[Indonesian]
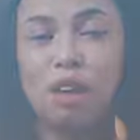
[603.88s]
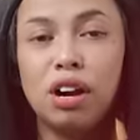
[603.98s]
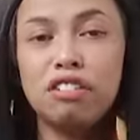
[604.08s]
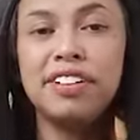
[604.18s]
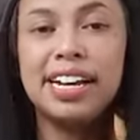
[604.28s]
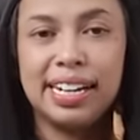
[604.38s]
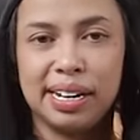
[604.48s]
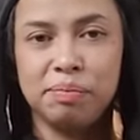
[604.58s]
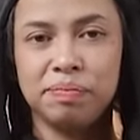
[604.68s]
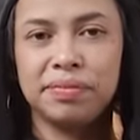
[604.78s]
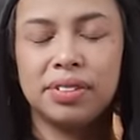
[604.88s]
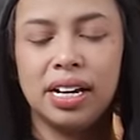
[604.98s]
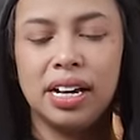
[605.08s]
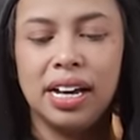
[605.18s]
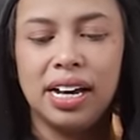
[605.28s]
awal film
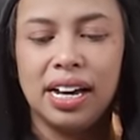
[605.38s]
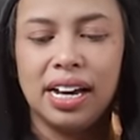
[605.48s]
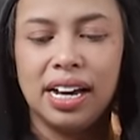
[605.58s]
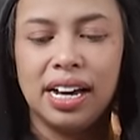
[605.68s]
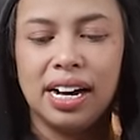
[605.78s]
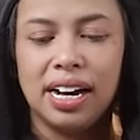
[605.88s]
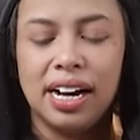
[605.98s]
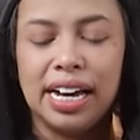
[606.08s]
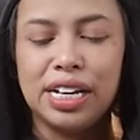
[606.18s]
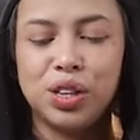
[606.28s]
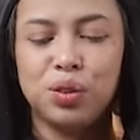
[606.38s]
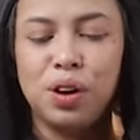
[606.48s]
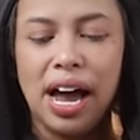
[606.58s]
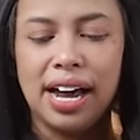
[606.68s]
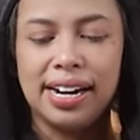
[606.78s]
itu
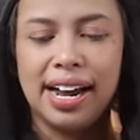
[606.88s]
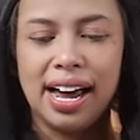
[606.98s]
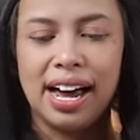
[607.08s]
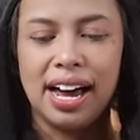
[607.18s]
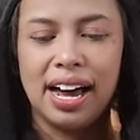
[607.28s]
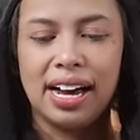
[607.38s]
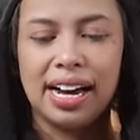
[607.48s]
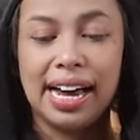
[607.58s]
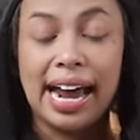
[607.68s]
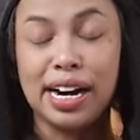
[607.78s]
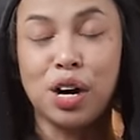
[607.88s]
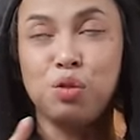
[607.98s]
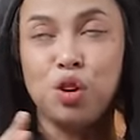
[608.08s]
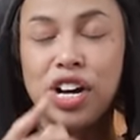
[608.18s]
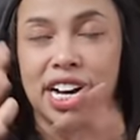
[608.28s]
ada karena
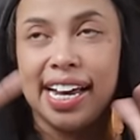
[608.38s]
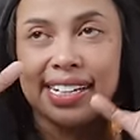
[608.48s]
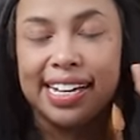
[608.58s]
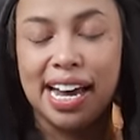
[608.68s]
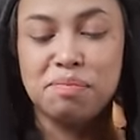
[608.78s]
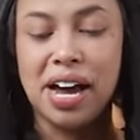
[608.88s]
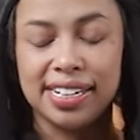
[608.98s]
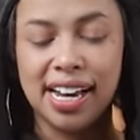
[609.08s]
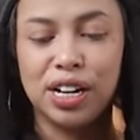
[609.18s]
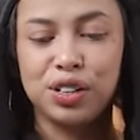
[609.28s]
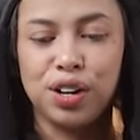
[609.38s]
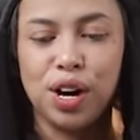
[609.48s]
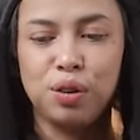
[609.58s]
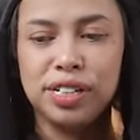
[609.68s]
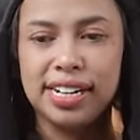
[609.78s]
gue udah ngeliat sekian banyak gitu
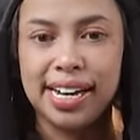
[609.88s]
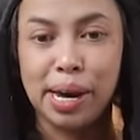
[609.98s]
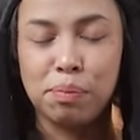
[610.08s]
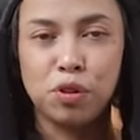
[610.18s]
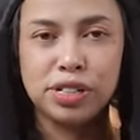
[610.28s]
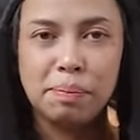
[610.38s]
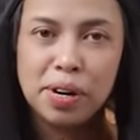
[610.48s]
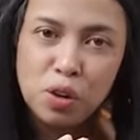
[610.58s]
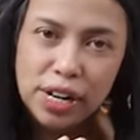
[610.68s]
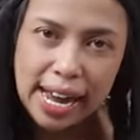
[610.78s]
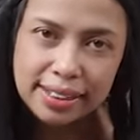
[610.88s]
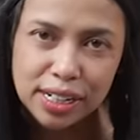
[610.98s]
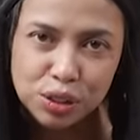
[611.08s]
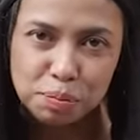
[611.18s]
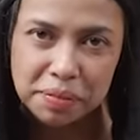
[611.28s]
ya, gue jadi kepo sampai gue
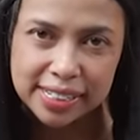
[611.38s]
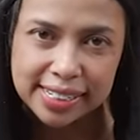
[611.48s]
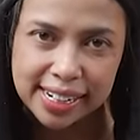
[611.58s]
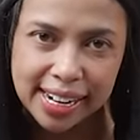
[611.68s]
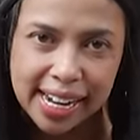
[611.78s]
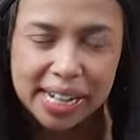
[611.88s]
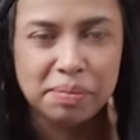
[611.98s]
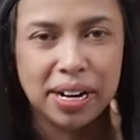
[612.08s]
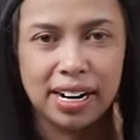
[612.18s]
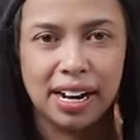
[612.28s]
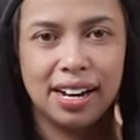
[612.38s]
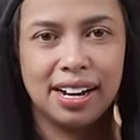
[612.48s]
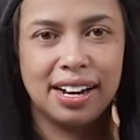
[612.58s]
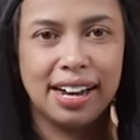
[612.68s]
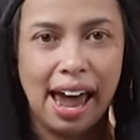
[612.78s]
liatin tuh persinnya kayak gimana,
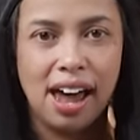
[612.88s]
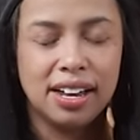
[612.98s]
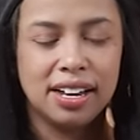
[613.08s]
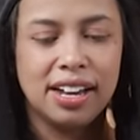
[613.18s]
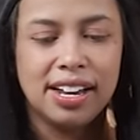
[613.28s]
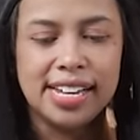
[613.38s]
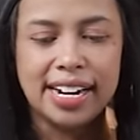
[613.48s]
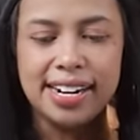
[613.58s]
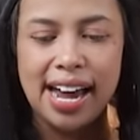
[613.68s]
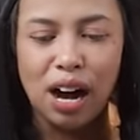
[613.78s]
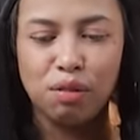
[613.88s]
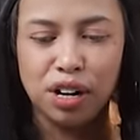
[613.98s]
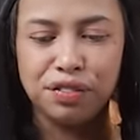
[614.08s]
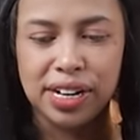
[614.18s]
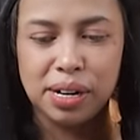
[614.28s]
ya. Jadi di
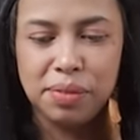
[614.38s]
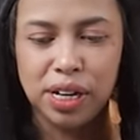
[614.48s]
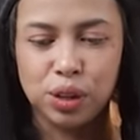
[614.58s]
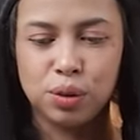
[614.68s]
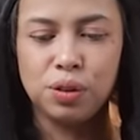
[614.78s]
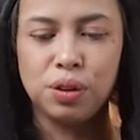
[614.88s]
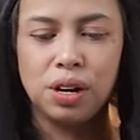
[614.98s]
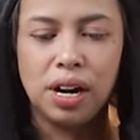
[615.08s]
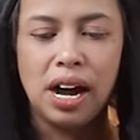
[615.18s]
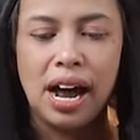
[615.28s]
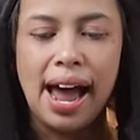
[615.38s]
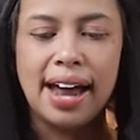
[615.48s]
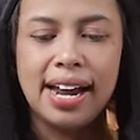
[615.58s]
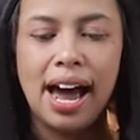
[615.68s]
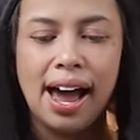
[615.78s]
awal film itu
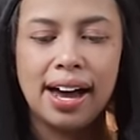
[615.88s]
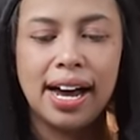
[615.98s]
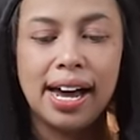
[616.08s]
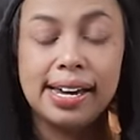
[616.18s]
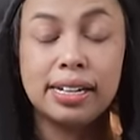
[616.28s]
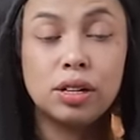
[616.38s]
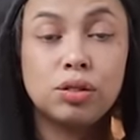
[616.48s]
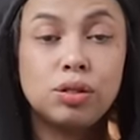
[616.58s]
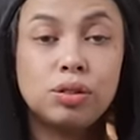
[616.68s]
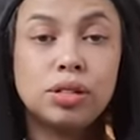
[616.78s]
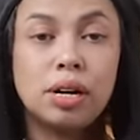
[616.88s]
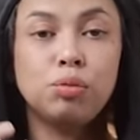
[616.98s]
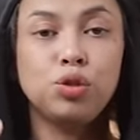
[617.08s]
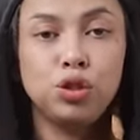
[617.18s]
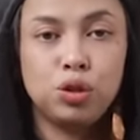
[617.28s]
ada angka yang terus-terusan
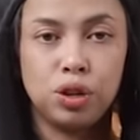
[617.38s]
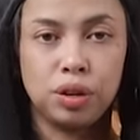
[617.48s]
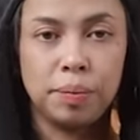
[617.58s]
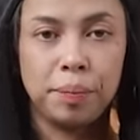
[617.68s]
muncul.